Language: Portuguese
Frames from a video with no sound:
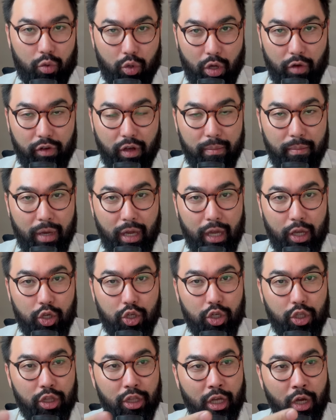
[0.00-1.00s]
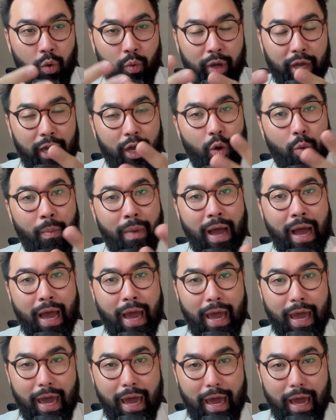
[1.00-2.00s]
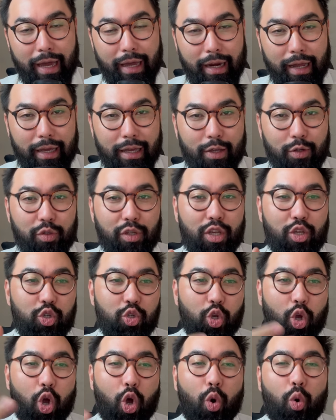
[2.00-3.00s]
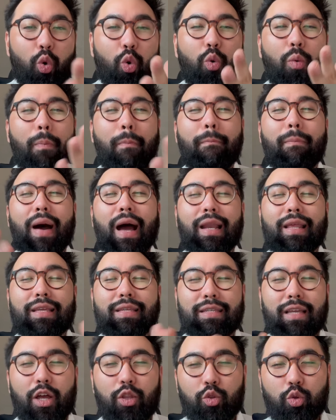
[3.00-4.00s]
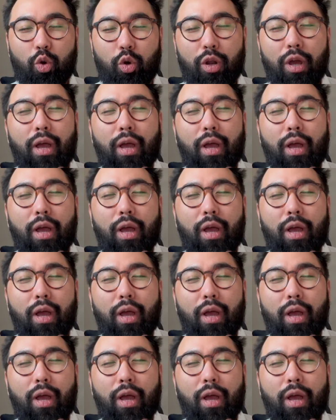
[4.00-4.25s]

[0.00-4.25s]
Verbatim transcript: Novamente, não é uma regra, isso é só um balizador